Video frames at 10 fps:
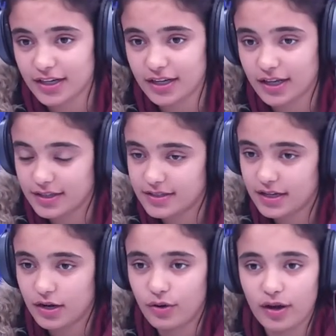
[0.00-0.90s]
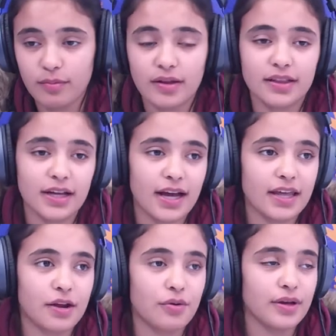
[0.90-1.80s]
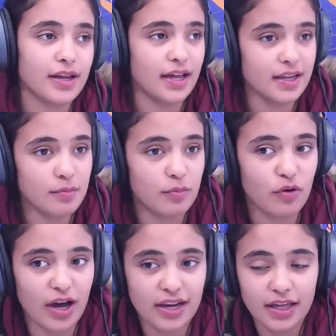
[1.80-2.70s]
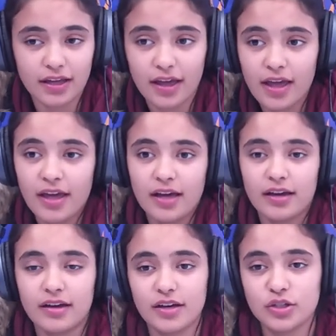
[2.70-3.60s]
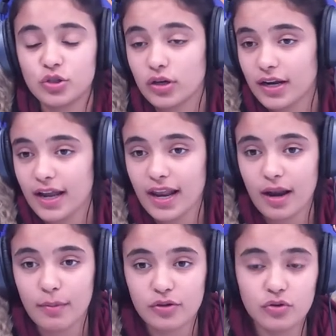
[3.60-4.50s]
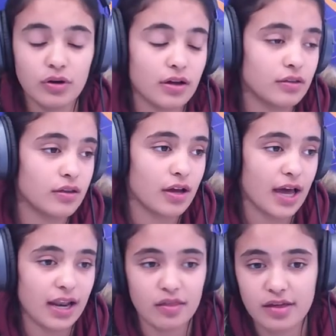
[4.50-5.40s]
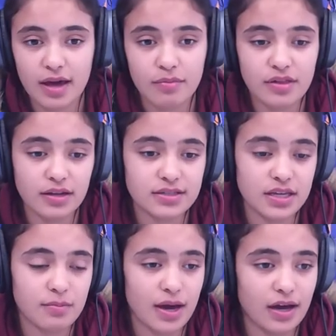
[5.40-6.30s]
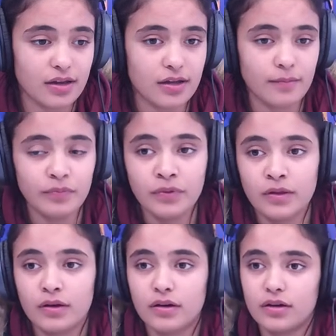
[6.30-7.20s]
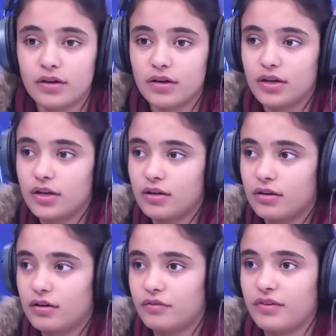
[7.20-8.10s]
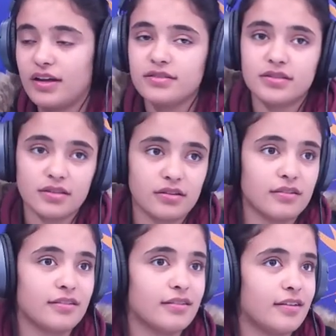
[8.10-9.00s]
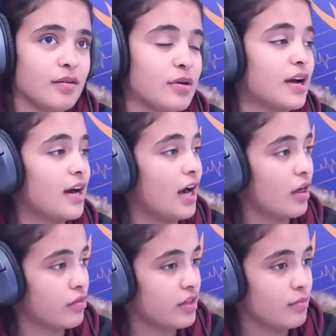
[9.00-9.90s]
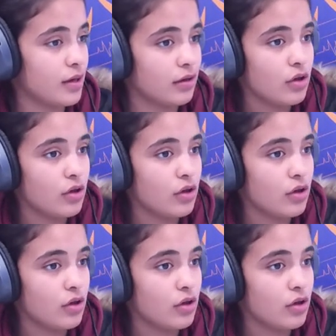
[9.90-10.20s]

القديرة وابنة القيروين حليمة أبو عليك آه، شكرا على المجهود الذي أبذلته معنا. نعم. آه، فأنت آه، امرأة عظيمة